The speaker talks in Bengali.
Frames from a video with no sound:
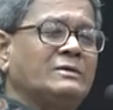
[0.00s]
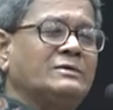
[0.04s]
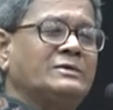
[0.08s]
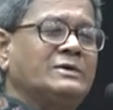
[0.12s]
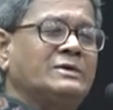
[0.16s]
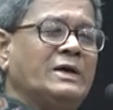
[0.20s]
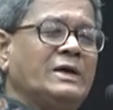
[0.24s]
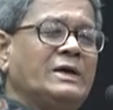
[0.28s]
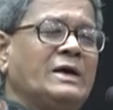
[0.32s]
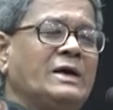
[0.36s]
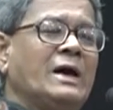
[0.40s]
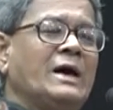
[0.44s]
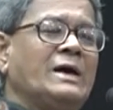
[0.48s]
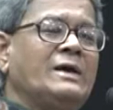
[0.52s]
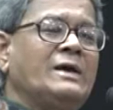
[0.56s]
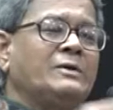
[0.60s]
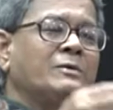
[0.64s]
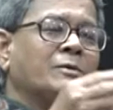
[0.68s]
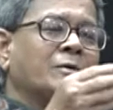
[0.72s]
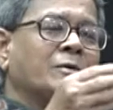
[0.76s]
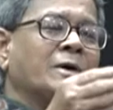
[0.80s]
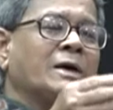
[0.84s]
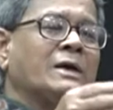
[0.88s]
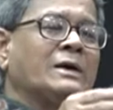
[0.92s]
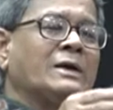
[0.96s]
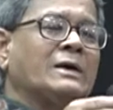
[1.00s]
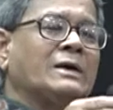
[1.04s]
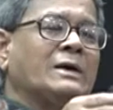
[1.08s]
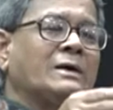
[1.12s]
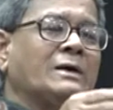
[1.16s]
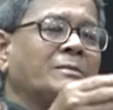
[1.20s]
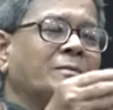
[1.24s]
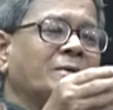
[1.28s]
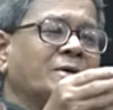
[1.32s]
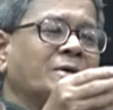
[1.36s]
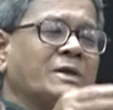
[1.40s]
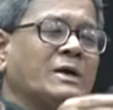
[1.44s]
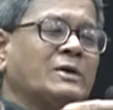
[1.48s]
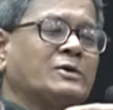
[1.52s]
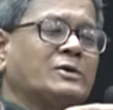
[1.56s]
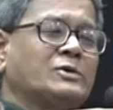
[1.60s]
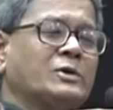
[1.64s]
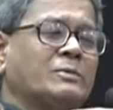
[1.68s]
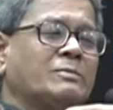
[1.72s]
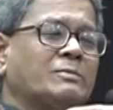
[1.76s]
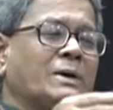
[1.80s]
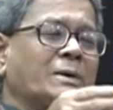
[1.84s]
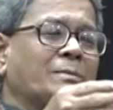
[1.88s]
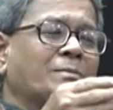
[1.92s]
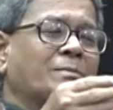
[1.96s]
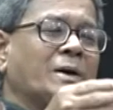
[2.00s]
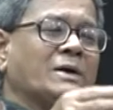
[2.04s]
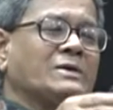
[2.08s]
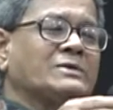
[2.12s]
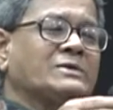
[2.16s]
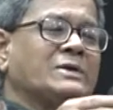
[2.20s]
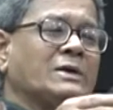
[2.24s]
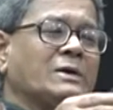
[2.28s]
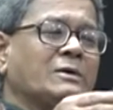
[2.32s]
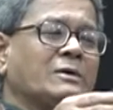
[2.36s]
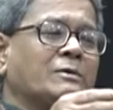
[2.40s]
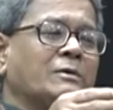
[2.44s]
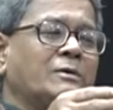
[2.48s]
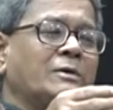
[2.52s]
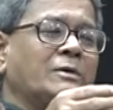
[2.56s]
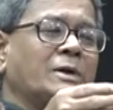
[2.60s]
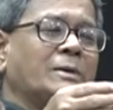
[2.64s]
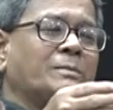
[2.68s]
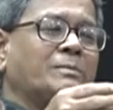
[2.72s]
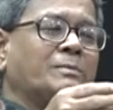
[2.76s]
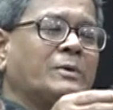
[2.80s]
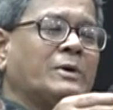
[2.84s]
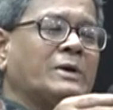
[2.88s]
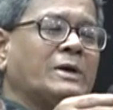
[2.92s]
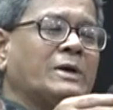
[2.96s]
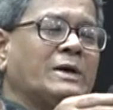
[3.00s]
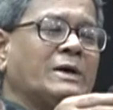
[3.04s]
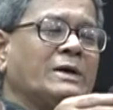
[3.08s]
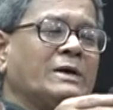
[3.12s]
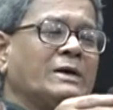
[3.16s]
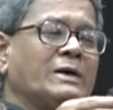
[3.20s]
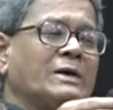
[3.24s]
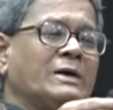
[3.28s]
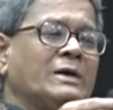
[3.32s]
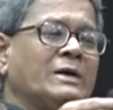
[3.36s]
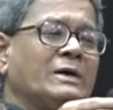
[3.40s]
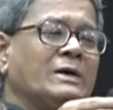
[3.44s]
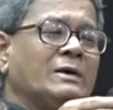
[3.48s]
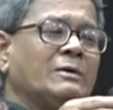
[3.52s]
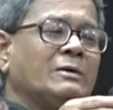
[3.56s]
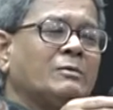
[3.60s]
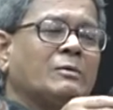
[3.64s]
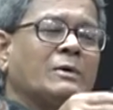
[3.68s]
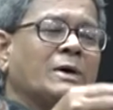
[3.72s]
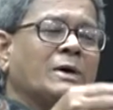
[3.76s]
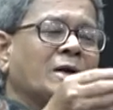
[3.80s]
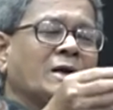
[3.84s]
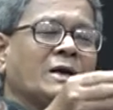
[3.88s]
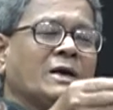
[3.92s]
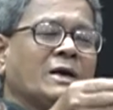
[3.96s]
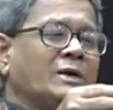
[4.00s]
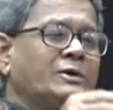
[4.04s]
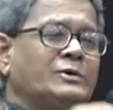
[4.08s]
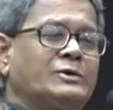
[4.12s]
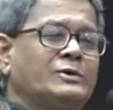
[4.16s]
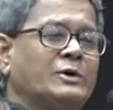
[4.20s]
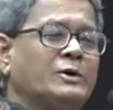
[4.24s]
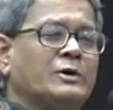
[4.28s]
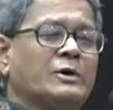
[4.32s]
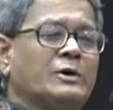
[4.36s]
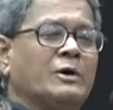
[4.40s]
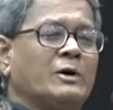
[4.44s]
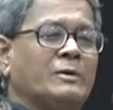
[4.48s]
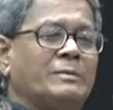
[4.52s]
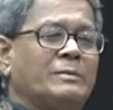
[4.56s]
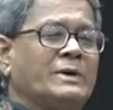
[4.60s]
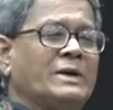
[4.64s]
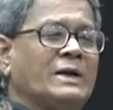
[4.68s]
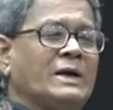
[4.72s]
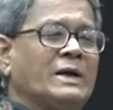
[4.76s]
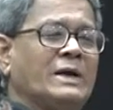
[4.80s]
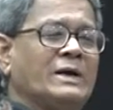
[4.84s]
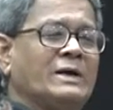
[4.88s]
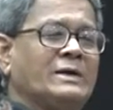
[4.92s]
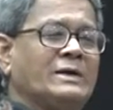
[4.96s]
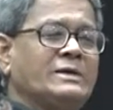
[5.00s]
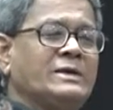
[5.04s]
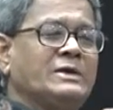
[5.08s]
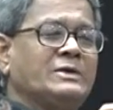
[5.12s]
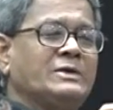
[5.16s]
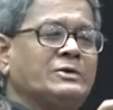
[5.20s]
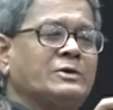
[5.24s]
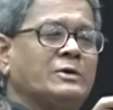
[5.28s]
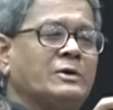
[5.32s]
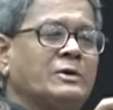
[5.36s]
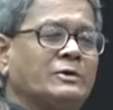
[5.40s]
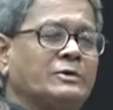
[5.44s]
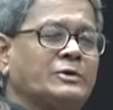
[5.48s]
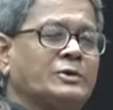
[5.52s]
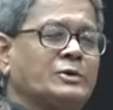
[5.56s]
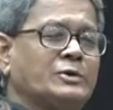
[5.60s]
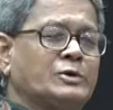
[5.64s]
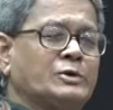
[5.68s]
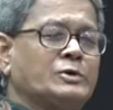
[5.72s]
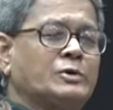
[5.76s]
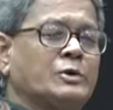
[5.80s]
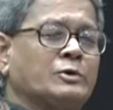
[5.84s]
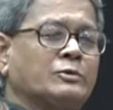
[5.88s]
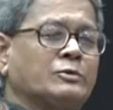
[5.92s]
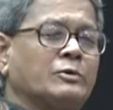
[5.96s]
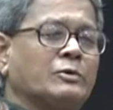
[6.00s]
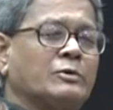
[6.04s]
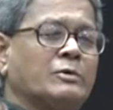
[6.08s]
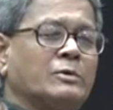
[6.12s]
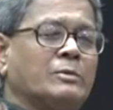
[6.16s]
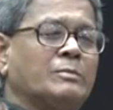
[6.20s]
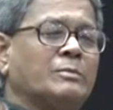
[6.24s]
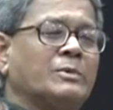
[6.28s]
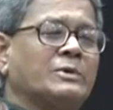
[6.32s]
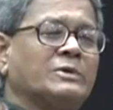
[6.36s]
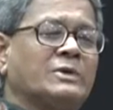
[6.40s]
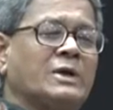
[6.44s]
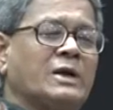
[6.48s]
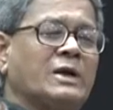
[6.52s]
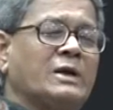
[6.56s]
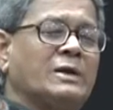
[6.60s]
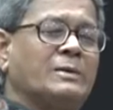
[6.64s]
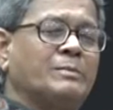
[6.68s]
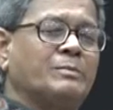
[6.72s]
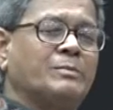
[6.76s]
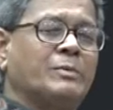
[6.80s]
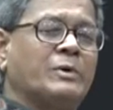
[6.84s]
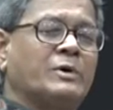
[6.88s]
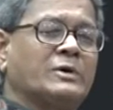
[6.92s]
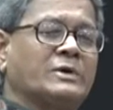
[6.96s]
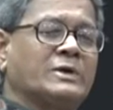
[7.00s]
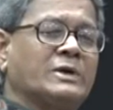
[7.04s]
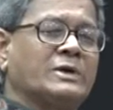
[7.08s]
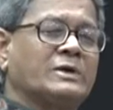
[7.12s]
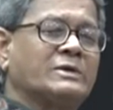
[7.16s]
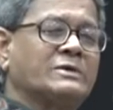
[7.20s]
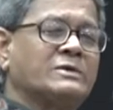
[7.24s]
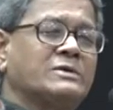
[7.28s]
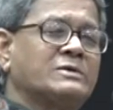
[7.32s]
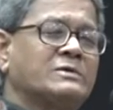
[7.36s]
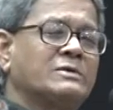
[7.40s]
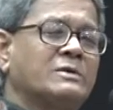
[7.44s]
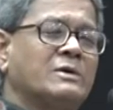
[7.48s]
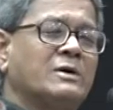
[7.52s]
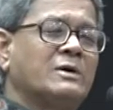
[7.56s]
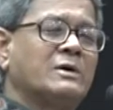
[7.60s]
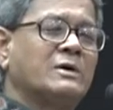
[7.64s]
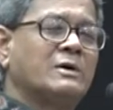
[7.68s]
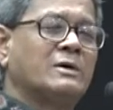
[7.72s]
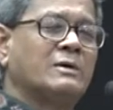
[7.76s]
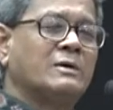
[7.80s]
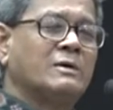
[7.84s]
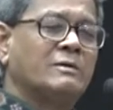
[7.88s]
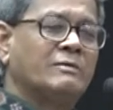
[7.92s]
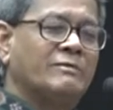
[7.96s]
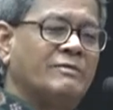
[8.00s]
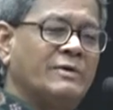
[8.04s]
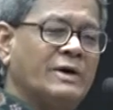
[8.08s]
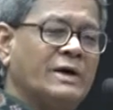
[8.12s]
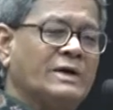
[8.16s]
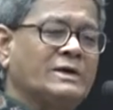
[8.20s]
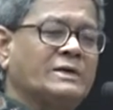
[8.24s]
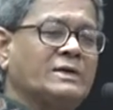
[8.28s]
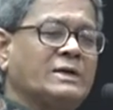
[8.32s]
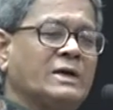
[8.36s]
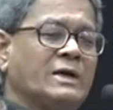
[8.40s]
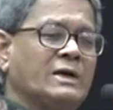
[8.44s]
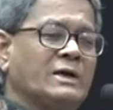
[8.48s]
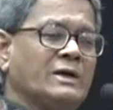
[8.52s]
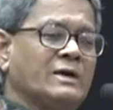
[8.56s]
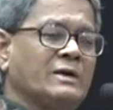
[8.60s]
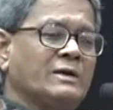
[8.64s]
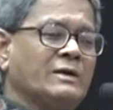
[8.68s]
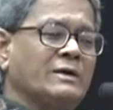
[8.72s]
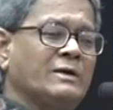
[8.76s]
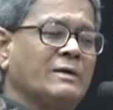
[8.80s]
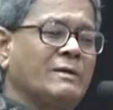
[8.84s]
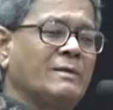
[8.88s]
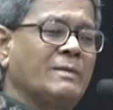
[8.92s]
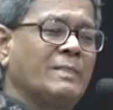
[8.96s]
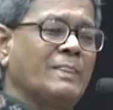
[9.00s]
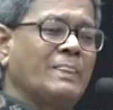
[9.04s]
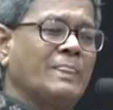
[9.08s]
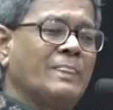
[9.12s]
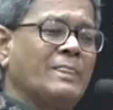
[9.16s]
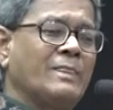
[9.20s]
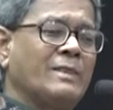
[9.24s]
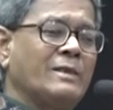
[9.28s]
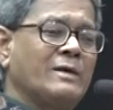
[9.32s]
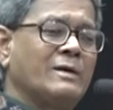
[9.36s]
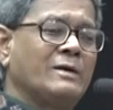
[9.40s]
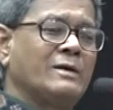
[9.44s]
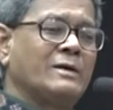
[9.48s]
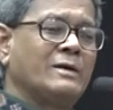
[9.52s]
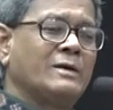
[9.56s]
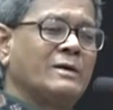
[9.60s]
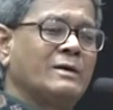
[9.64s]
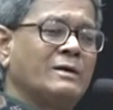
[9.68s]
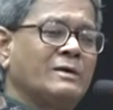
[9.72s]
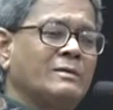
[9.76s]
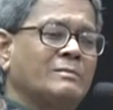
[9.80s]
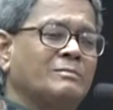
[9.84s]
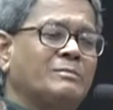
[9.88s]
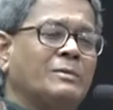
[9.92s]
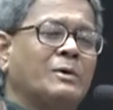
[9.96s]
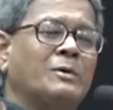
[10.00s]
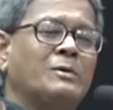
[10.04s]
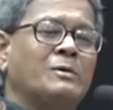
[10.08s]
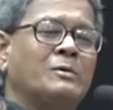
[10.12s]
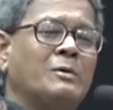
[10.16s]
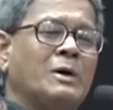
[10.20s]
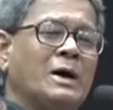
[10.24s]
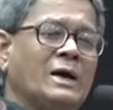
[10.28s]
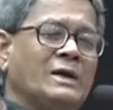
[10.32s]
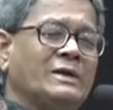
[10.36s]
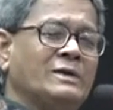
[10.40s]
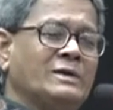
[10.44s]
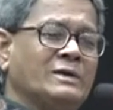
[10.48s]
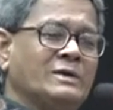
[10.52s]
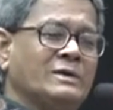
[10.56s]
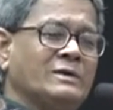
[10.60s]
যেই আইন ওখানকার বিধানসভায় পাশ না করলে পরে ওখানে কার্যকর হবে না এটাই ছিল তিনশো সত্তর নম্বর ধরে ইম্পর্টেন্ট ফ্যাক্টর বহু আইন